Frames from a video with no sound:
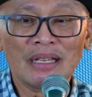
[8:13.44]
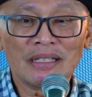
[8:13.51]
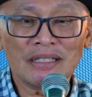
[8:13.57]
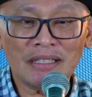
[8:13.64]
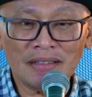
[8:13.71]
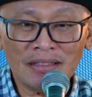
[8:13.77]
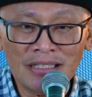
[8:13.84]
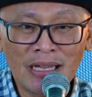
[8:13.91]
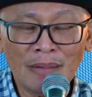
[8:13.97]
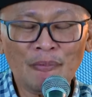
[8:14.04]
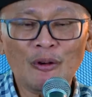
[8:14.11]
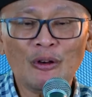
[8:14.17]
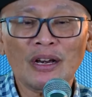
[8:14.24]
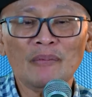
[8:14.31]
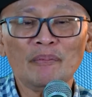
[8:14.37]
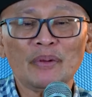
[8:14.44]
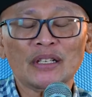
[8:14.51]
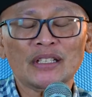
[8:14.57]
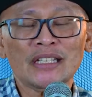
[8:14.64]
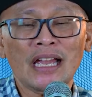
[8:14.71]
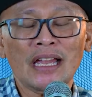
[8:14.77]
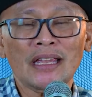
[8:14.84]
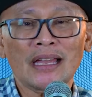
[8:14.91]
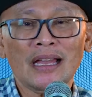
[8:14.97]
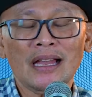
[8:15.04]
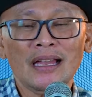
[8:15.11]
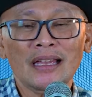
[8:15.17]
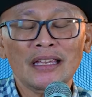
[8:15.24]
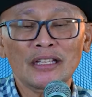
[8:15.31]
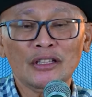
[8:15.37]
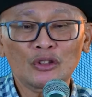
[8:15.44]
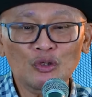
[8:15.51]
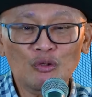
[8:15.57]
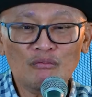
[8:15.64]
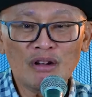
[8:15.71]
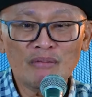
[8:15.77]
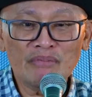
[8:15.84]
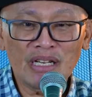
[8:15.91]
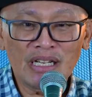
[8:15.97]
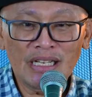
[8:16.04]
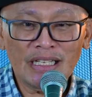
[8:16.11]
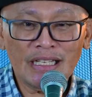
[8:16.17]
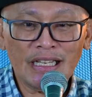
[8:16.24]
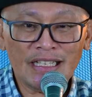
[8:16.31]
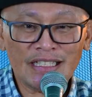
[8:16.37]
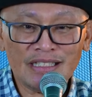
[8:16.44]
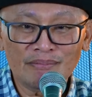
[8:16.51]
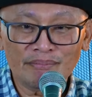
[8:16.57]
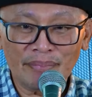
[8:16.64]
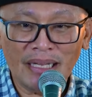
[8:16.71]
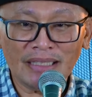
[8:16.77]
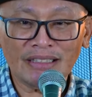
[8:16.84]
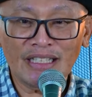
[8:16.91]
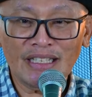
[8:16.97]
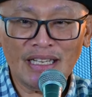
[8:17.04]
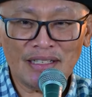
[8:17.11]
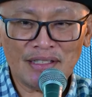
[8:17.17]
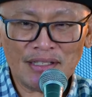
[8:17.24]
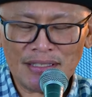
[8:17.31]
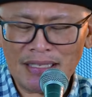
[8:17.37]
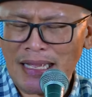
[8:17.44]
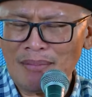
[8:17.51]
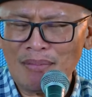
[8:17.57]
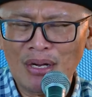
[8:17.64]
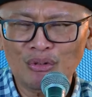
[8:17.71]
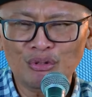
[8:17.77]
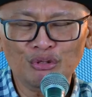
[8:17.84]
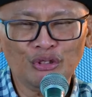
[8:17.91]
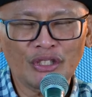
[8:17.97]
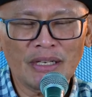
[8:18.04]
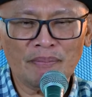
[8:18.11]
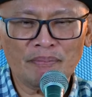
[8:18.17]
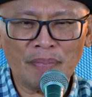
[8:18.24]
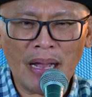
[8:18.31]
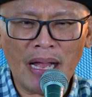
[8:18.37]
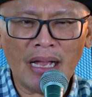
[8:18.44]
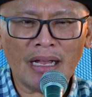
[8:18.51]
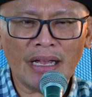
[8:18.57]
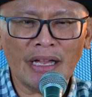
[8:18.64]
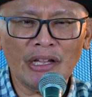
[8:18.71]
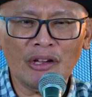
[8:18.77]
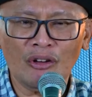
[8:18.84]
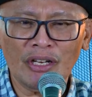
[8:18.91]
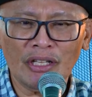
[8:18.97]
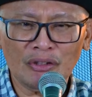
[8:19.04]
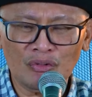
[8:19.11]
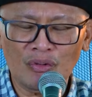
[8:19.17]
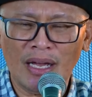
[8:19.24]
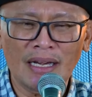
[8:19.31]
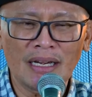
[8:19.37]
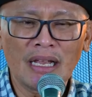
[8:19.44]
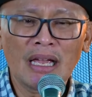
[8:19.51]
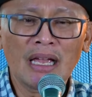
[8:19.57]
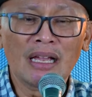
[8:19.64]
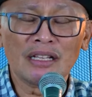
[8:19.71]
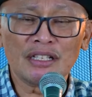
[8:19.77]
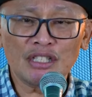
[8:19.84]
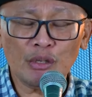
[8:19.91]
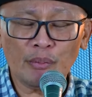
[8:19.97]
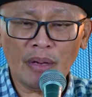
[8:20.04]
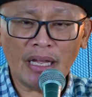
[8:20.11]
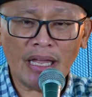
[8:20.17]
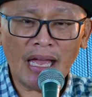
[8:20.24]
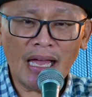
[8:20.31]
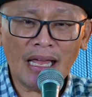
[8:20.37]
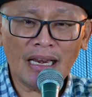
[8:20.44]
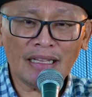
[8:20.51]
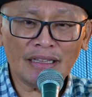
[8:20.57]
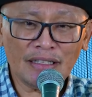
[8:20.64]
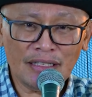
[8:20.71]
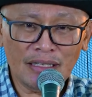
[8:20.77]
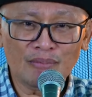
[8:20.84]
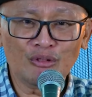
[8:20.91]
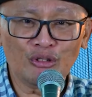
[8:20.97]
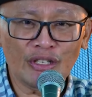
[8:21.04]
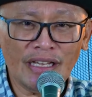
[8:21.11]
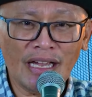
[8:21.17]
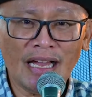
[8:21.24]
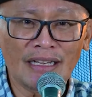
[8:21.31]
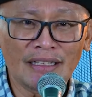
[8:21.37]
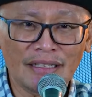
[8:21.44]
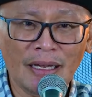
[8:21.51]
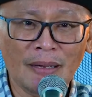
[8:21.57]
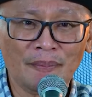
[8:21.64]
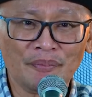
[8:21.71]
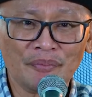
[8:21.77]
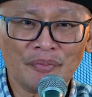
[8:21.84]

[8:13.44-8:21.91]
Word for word: Setiap orang percaya itu memiliki kesempatan yang sama untuk dipakai oleh Tuhan sebagai alat kemuliaannya.